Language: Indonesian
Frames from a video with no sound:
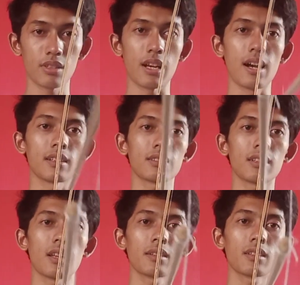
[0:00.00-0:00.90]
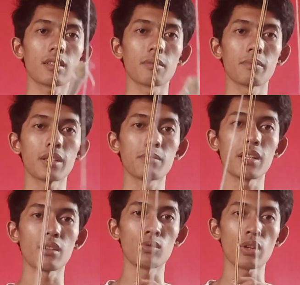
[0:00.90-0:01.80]
nah setelah
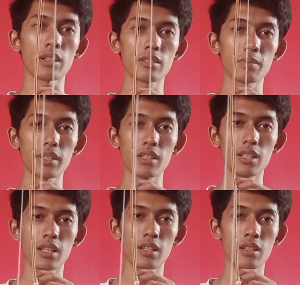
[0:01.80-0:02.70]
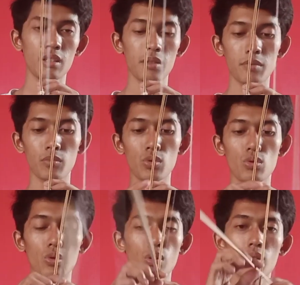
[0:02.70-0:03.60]
teman-teman lengkukan seperti ini
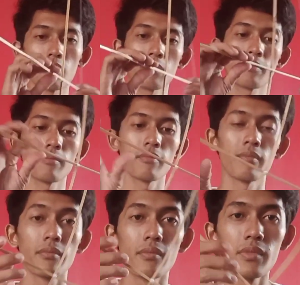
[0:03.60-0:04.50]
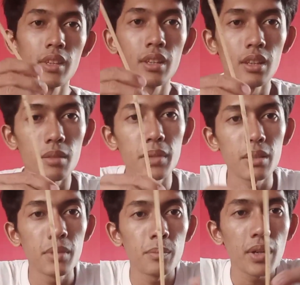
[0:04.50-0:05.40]
bujo.
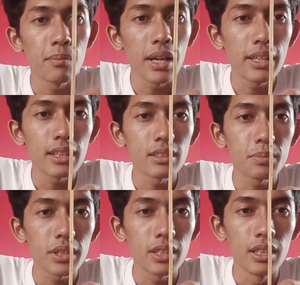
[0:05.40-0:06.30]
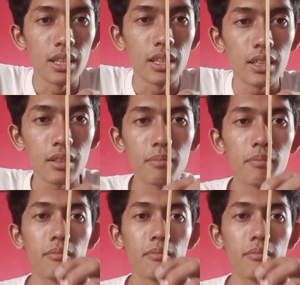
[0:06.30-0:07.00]
teman-teman kembalikan seperti ini